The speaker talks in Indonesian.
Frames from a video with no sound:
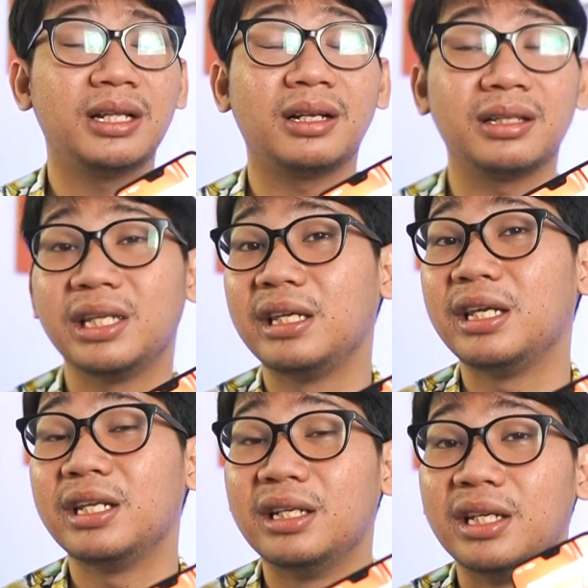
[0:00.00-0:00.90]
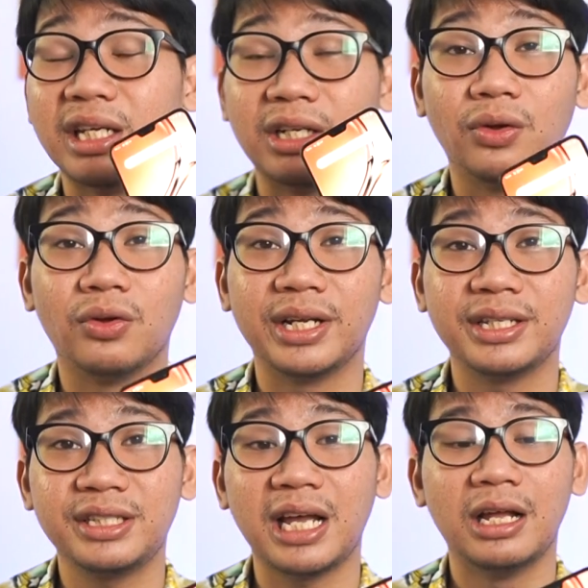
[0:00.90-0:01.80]
tertinggi di
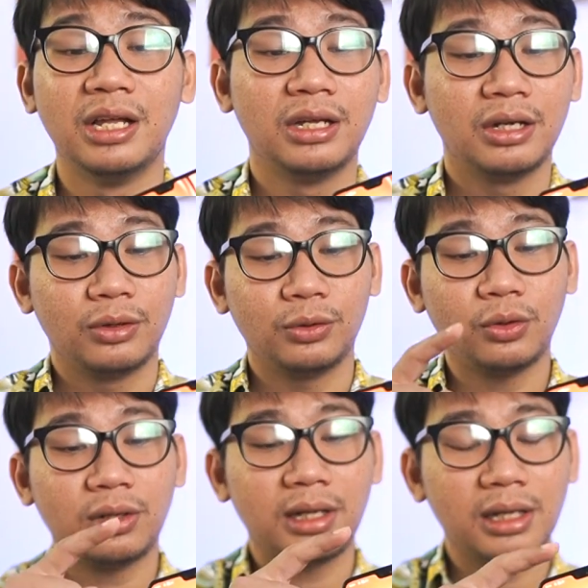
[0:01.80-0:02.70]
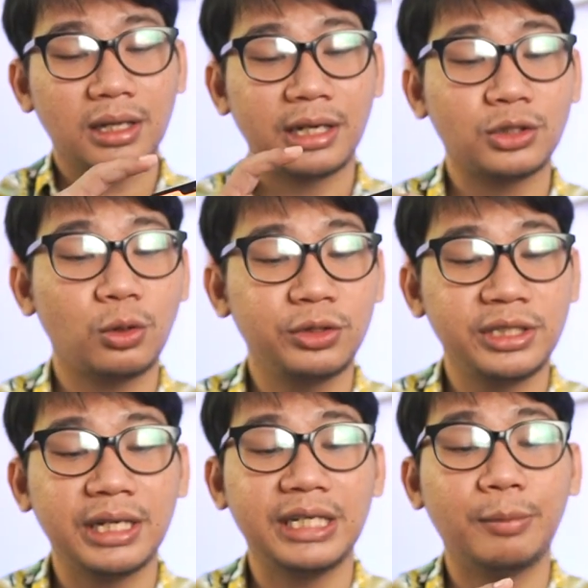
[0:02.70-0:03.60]
Indonesia. Untuk uh,
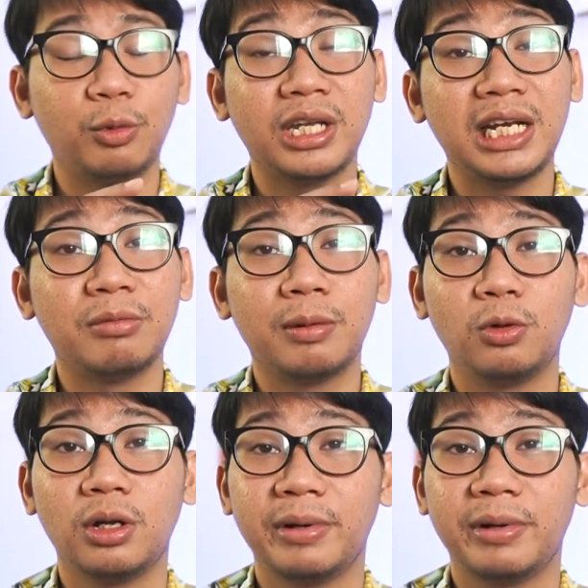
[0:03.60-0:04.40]
resolusinya dia punya 50